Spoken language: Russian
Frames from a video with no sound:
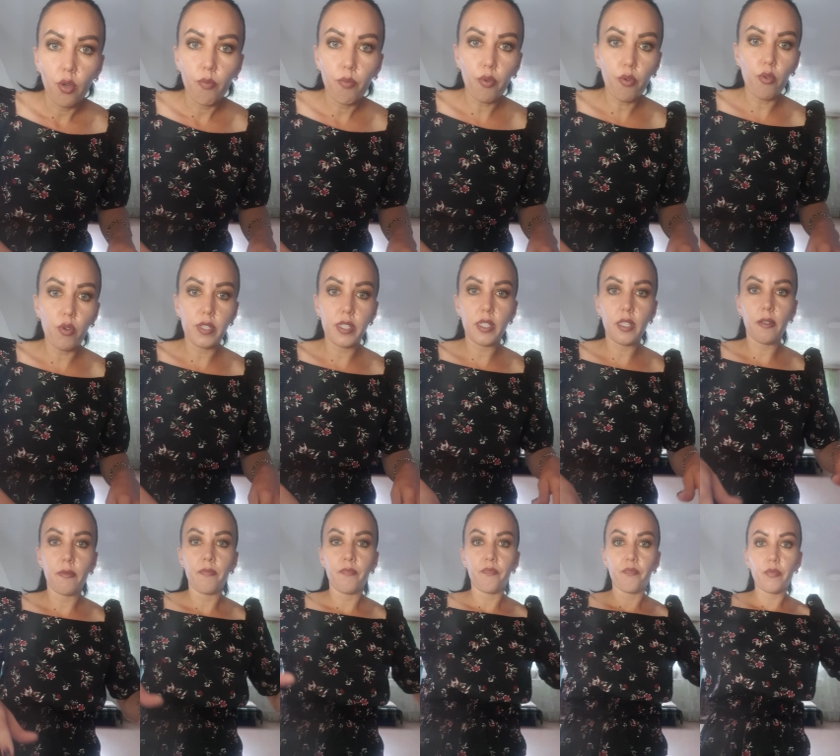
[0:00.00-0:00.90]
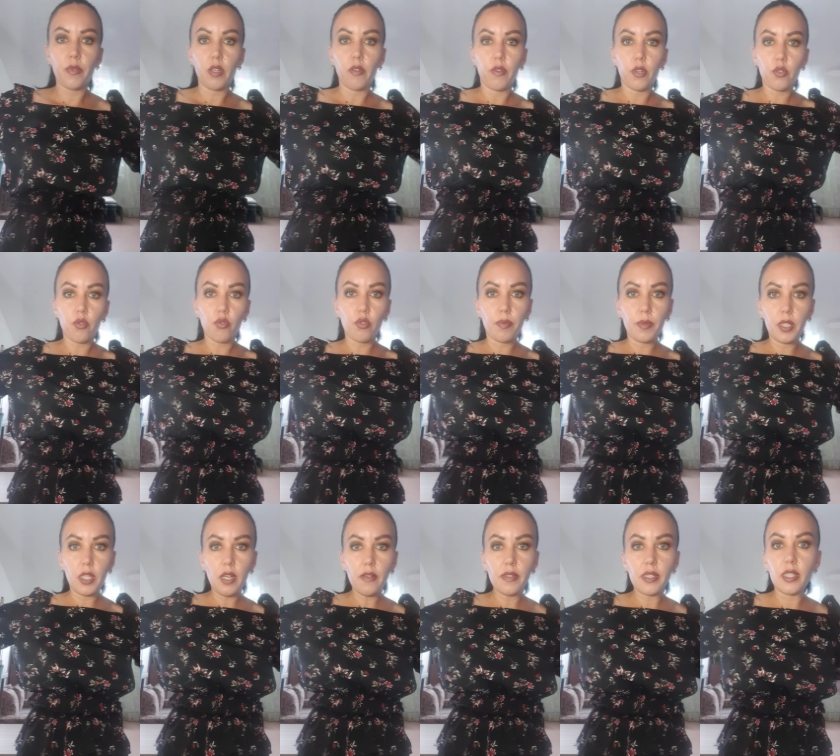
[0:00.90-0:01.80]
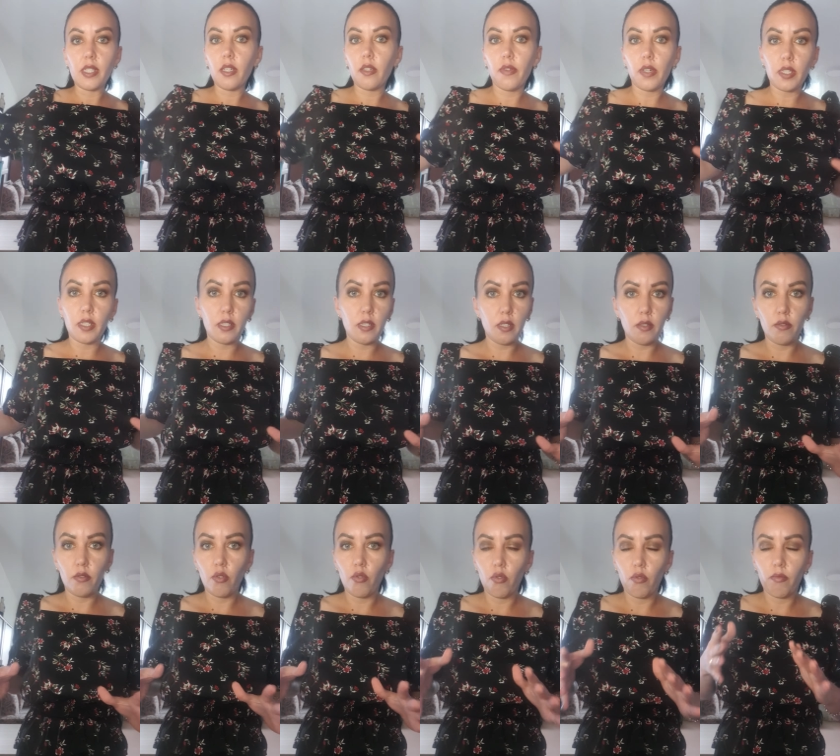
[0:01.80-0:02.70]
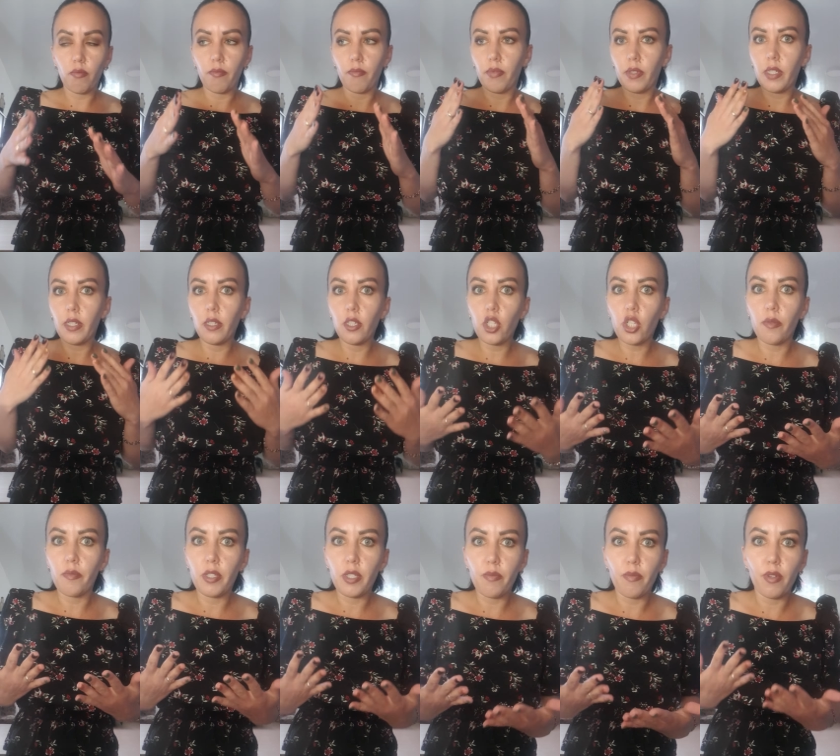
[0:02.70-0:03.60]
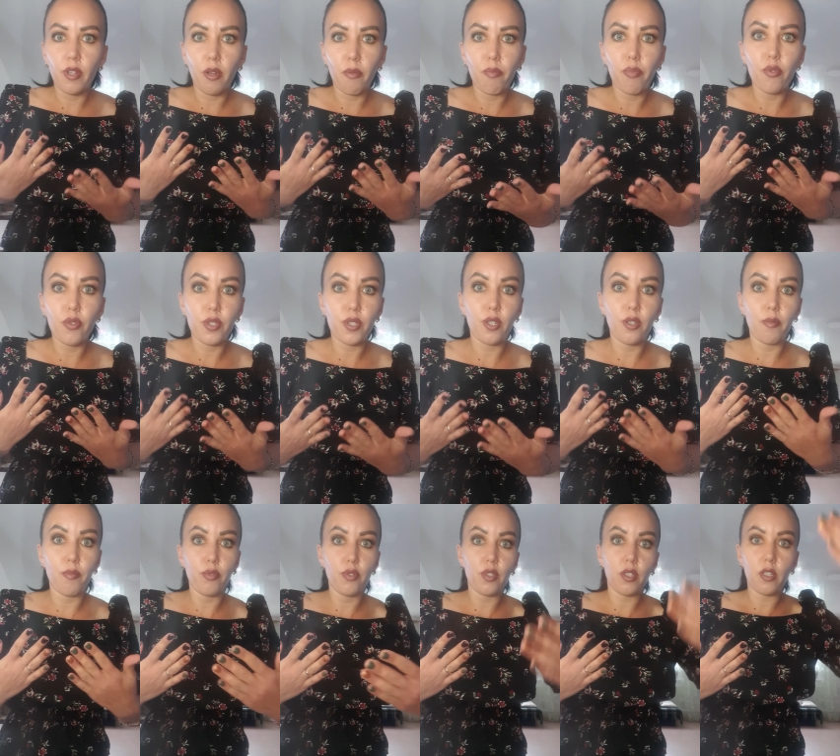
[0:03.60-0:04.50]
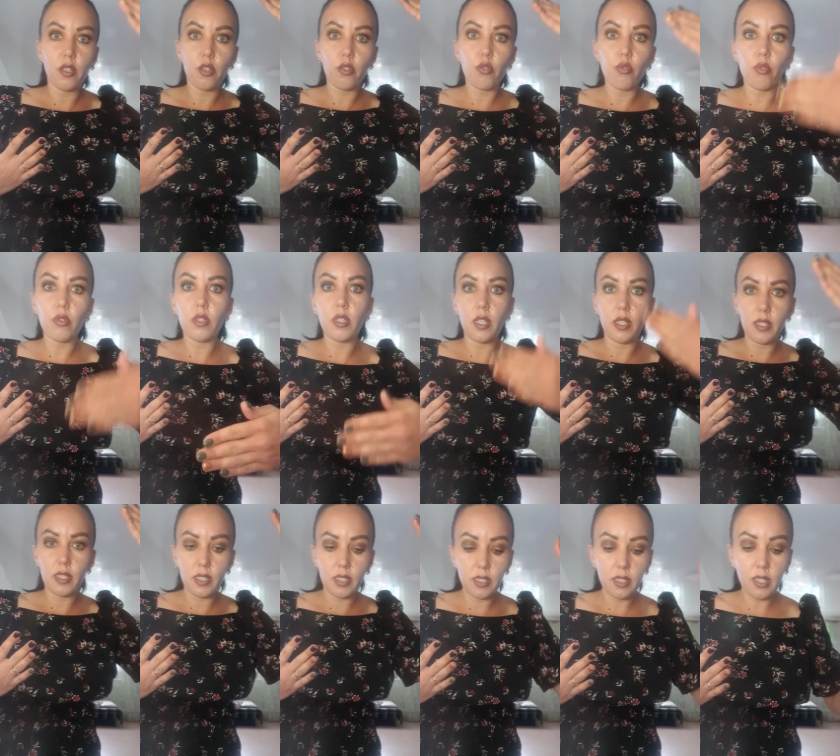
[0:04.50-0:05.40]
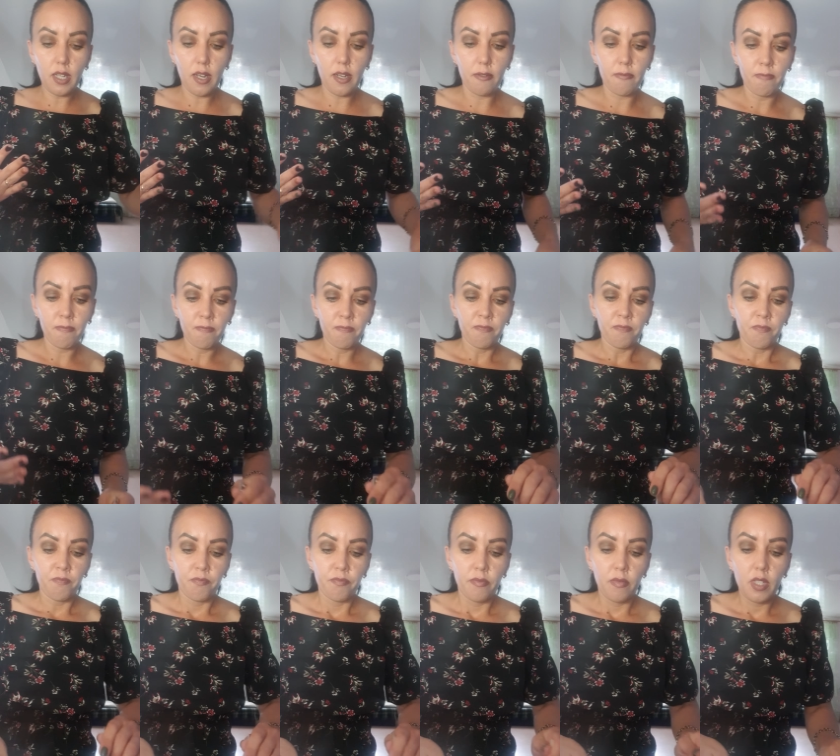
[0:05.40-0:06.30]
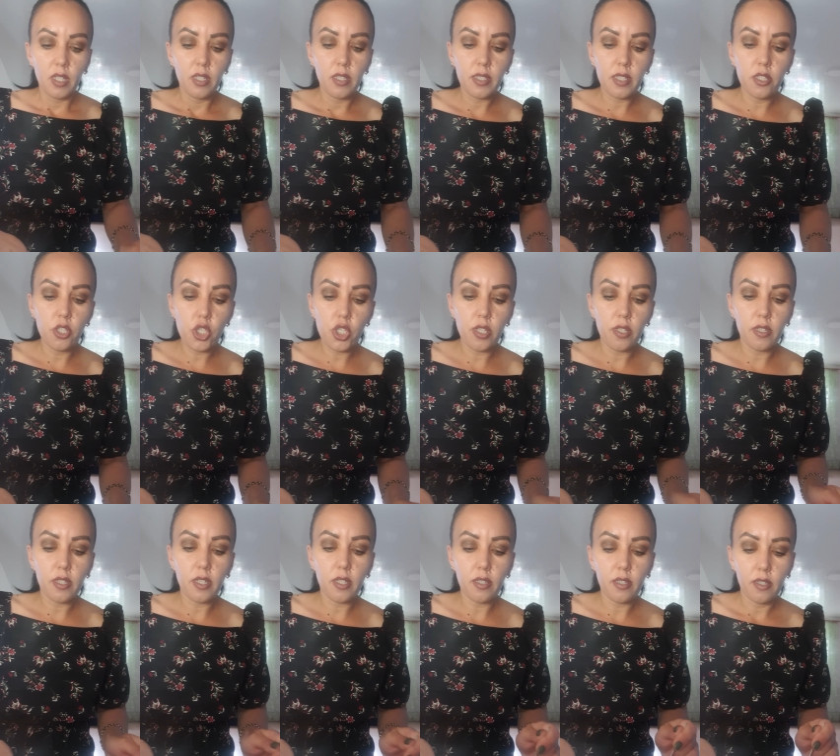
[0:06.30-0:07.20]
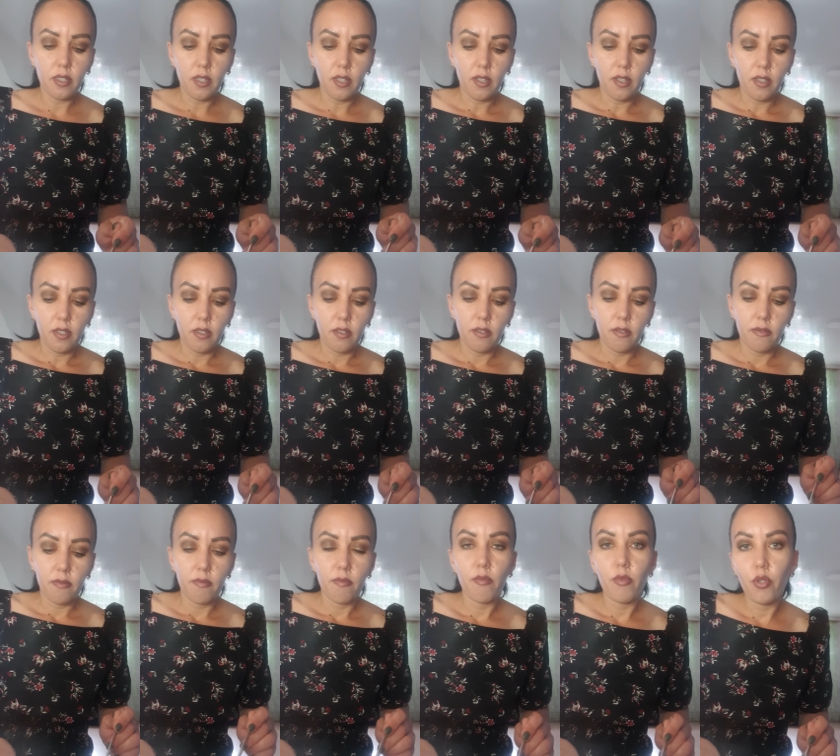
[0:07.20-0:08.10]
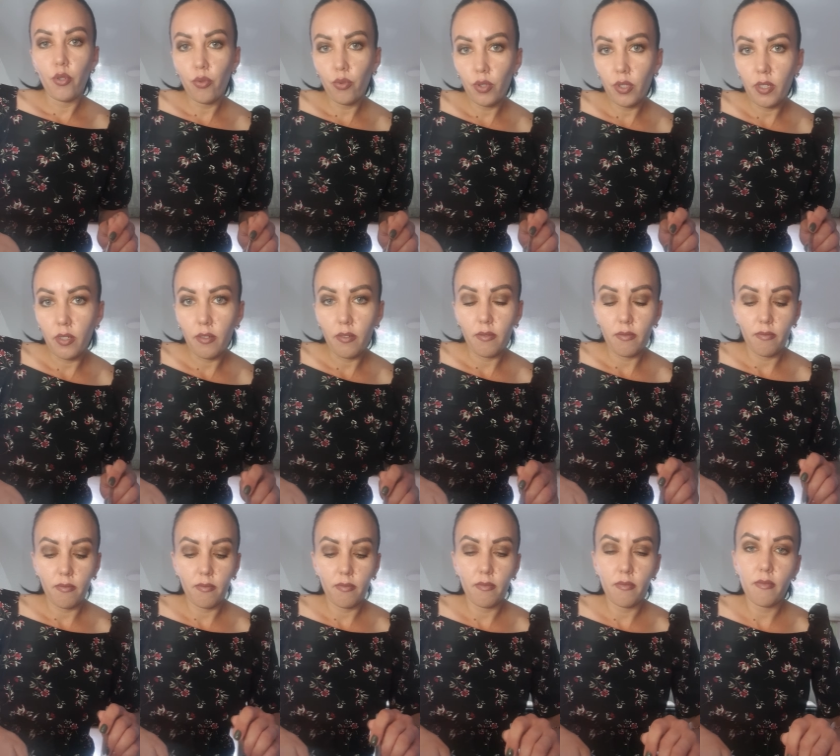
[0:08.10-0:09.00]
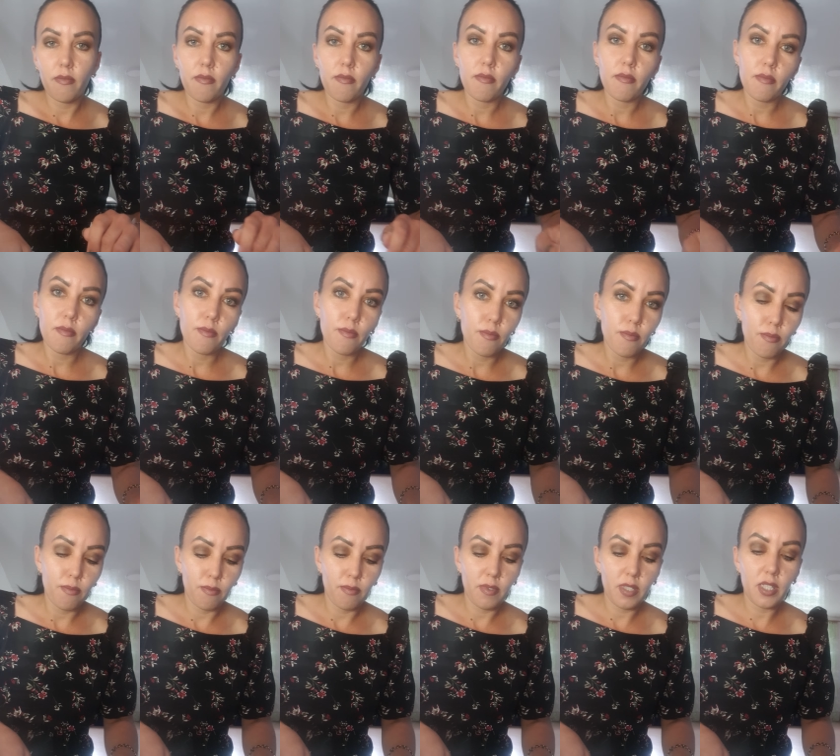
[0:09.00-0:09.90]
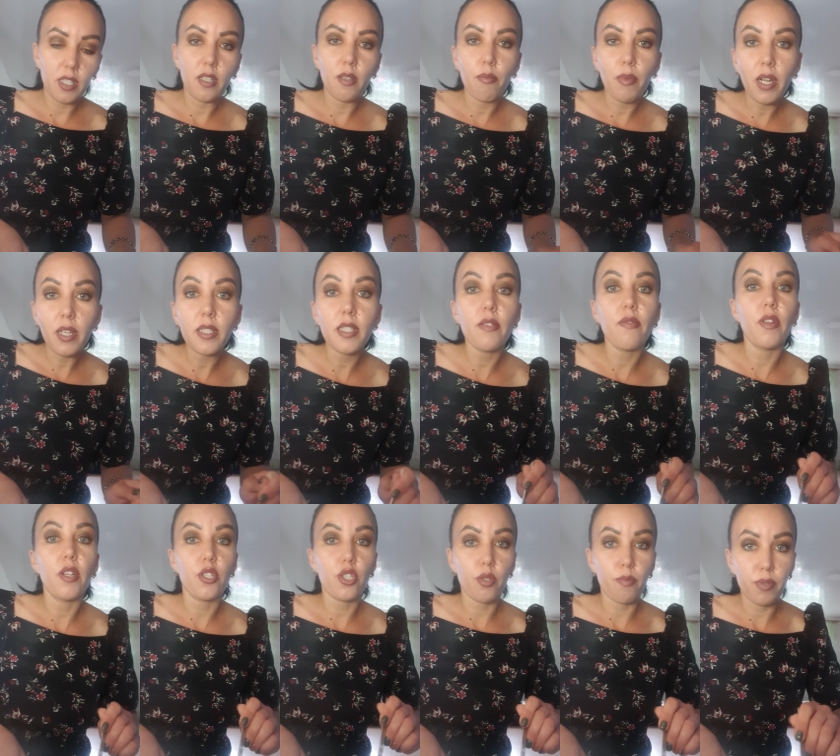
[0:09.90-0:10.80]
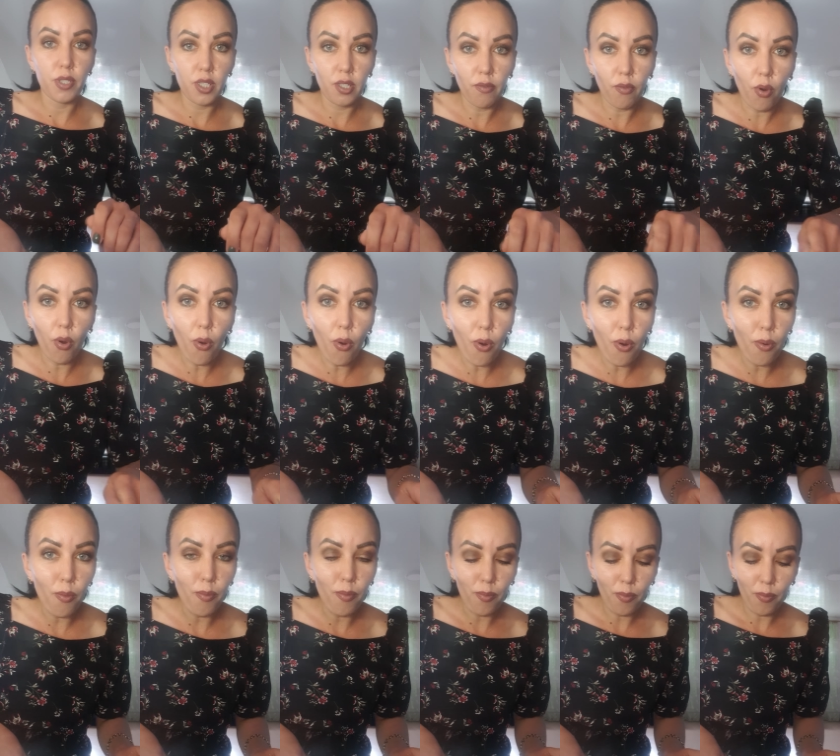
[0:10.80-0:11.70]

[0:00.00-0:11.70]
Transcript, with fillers: Просто вокруг меня все квартиры слышимость была просто, как будто картонная стена. Я слышала, как люди занимались волшебством.